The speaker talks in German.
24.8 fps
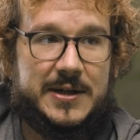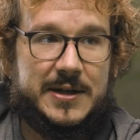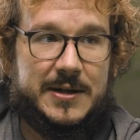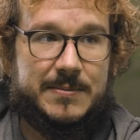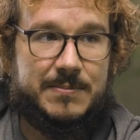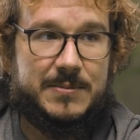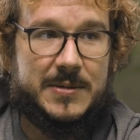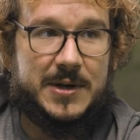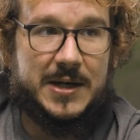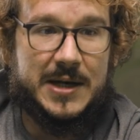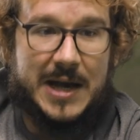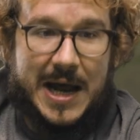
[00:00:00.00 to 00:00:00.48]

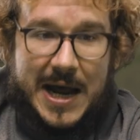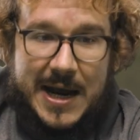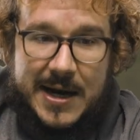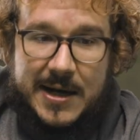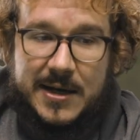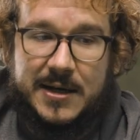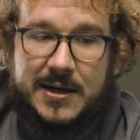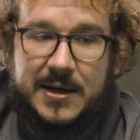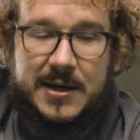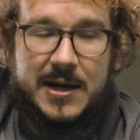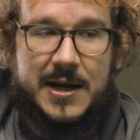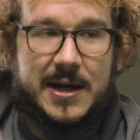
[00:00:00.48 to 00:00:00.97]
ähm, einen
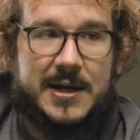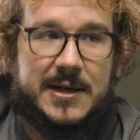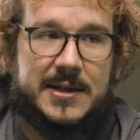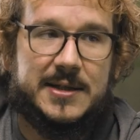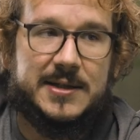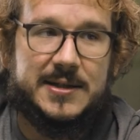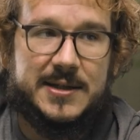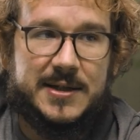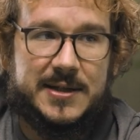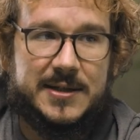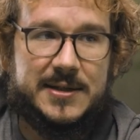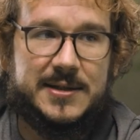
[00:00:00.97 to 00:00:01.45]
anderen
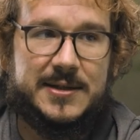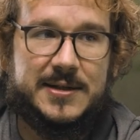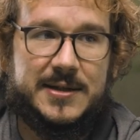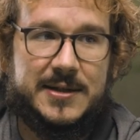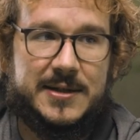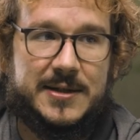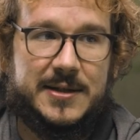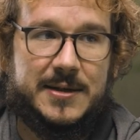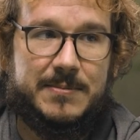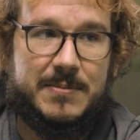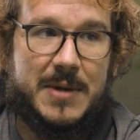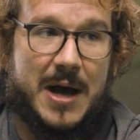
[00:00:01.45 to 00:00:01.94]
Ansatz
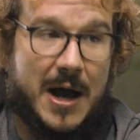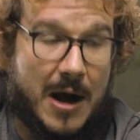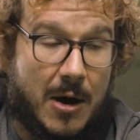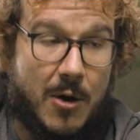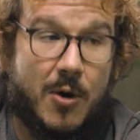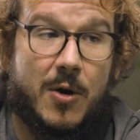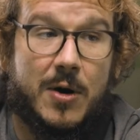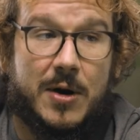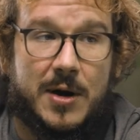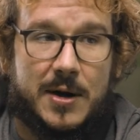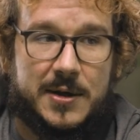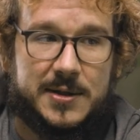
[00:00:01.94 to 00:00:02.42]
ähm,
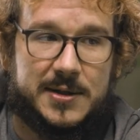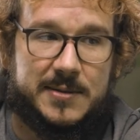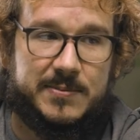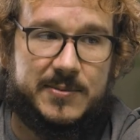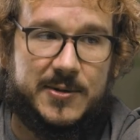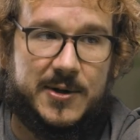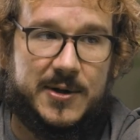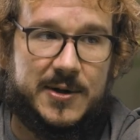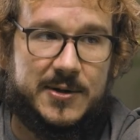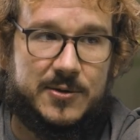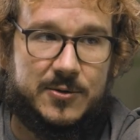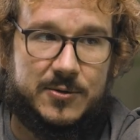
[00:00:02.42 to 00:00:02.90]
auch aus
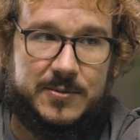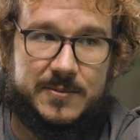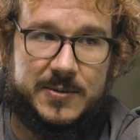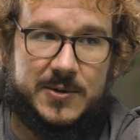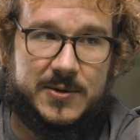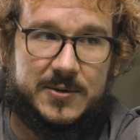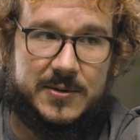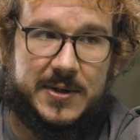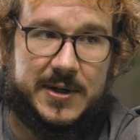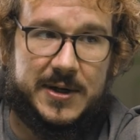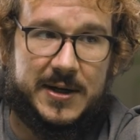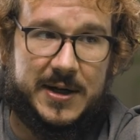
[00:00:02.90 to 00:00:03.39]
dem
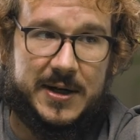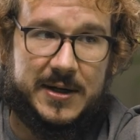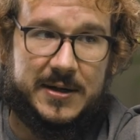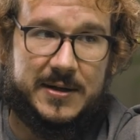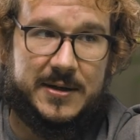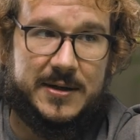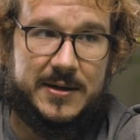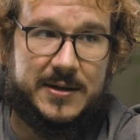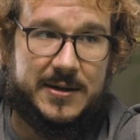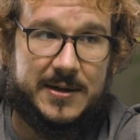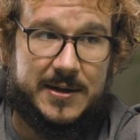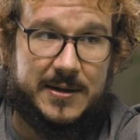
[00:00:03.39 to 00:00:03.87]
Boardroom zu
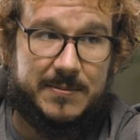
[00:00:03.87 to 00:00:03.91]
erringen.